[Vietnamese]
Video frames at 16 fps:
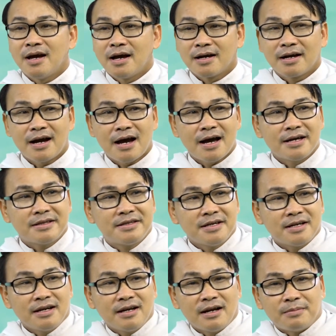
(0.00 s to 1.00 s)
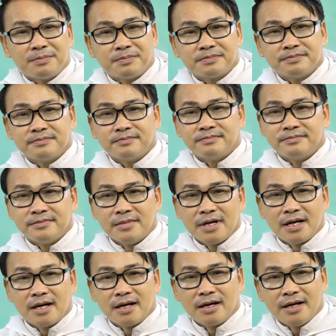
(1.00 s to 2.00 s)
Ngài thiết lập
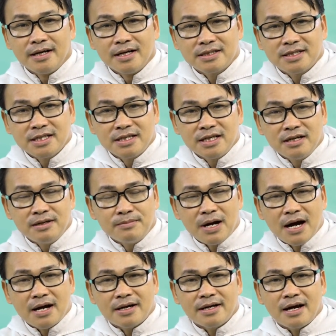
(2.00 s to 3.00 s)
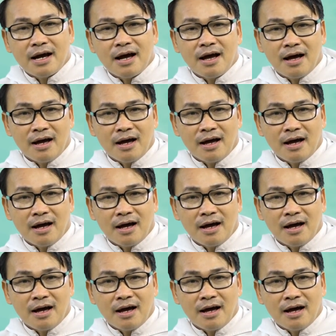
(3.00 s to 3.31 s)
lễ Đức Trinh Nữ Maria